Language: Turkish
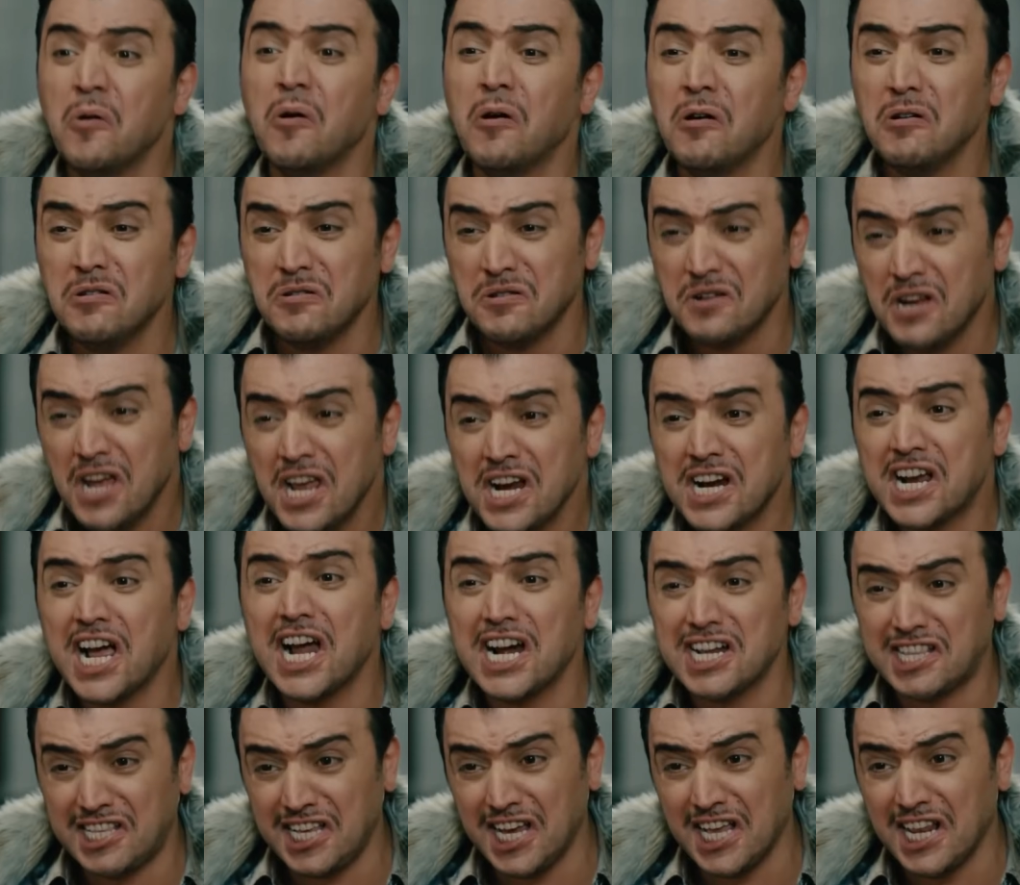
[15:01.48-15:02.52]
Ne olur
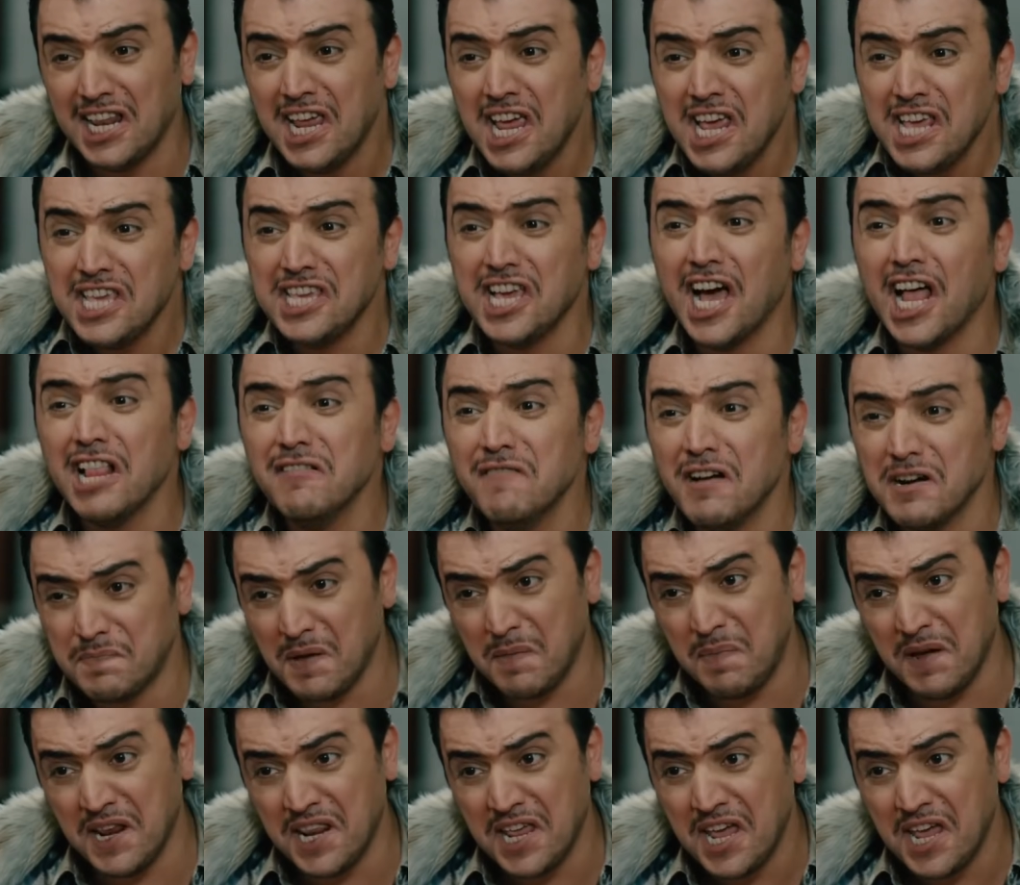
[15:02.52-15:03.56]
Kartal yalvartma